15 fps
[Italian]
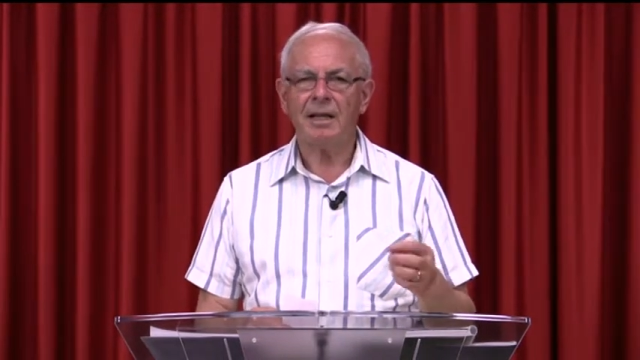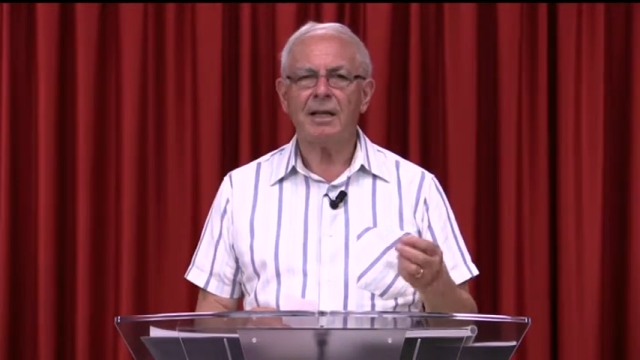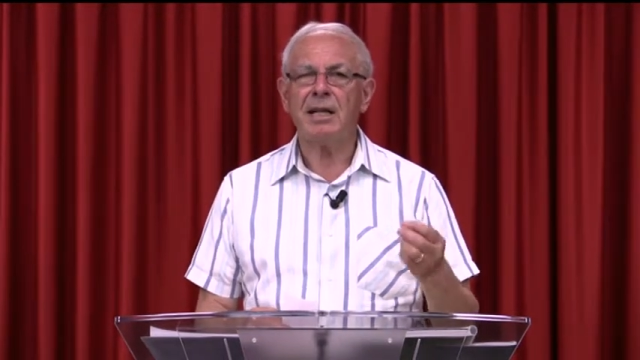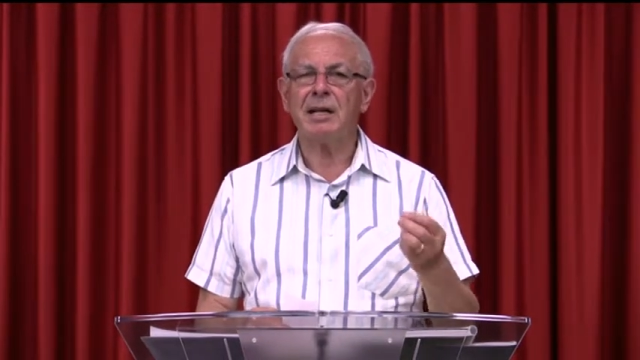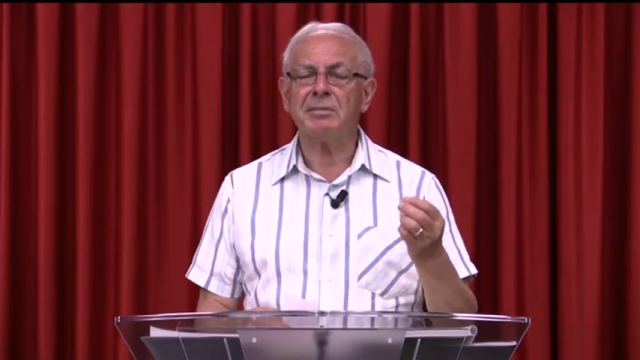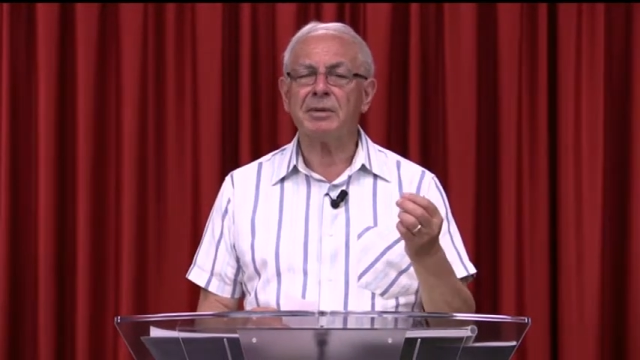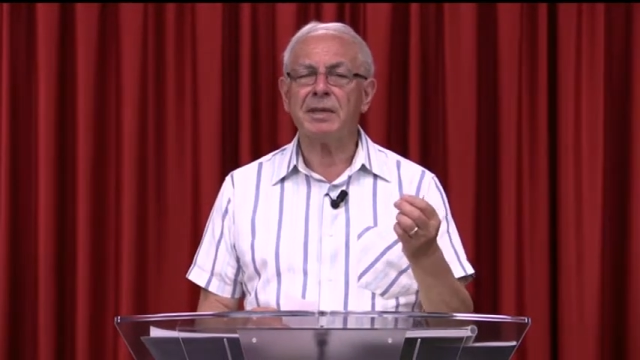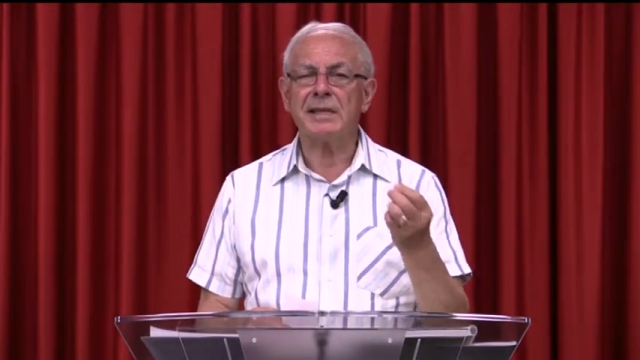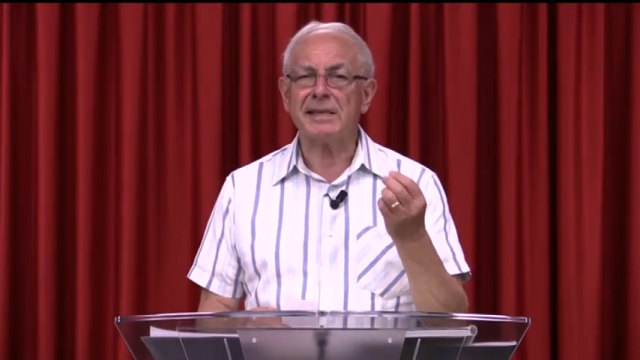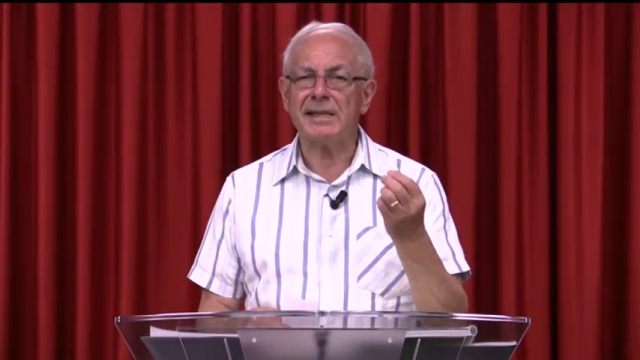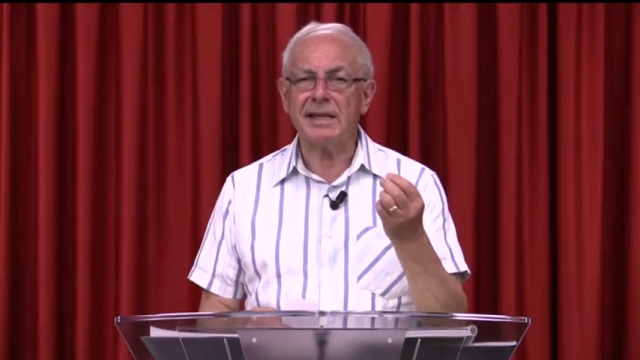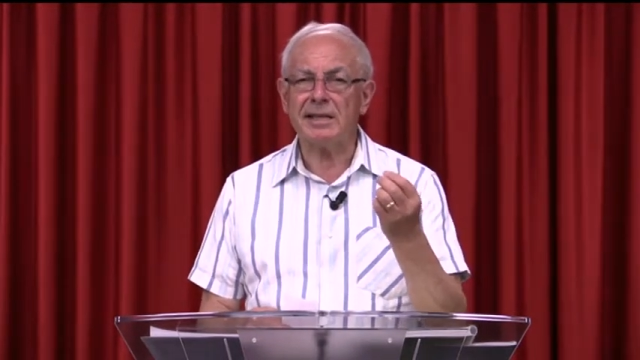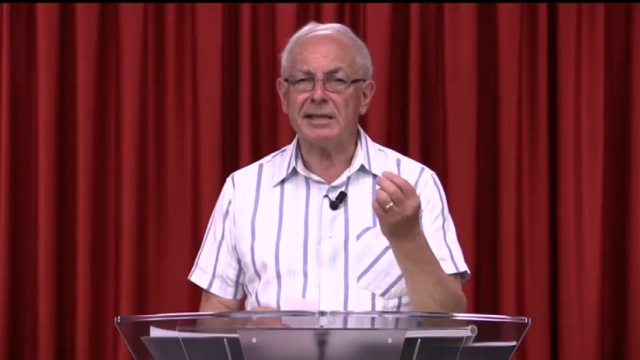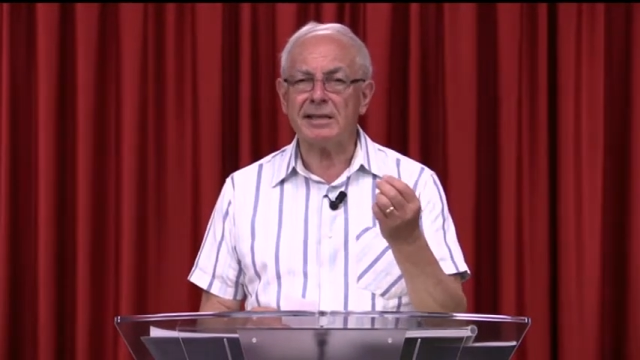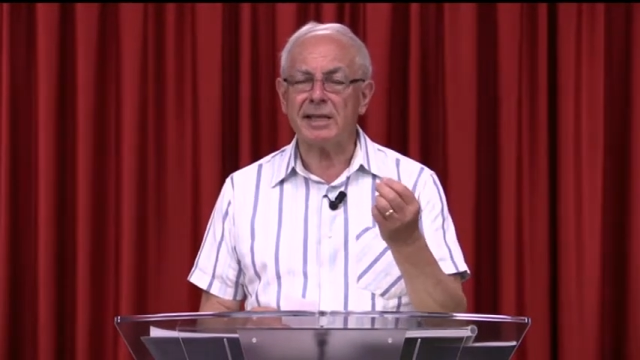la
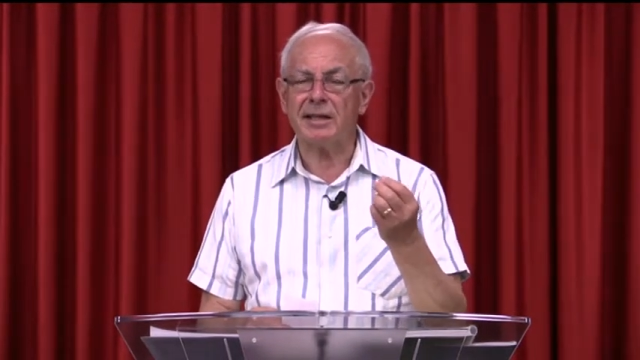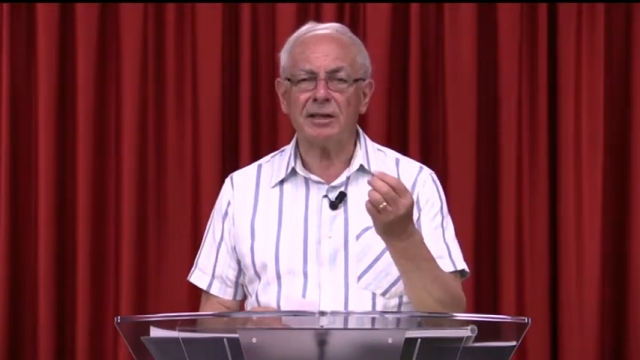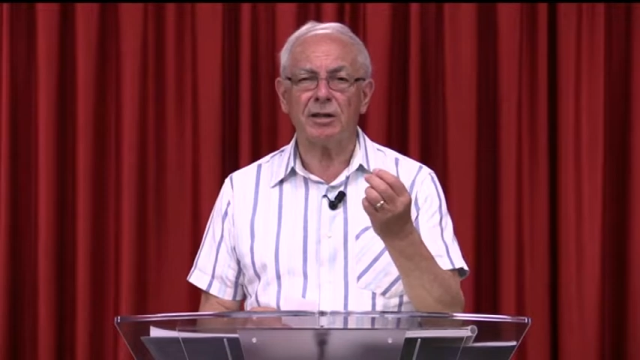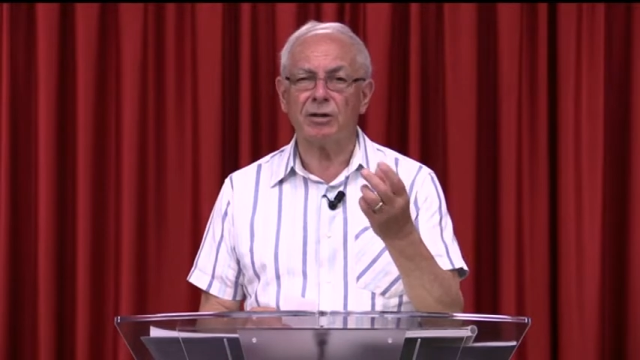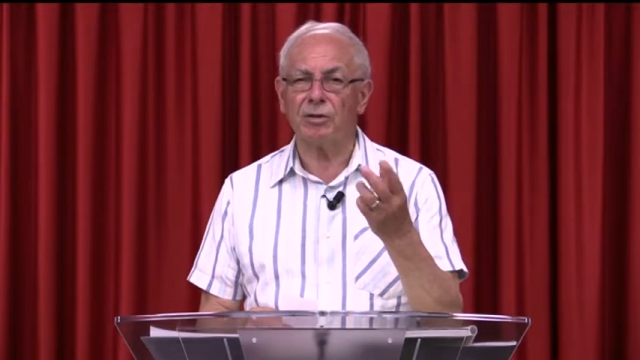presenza del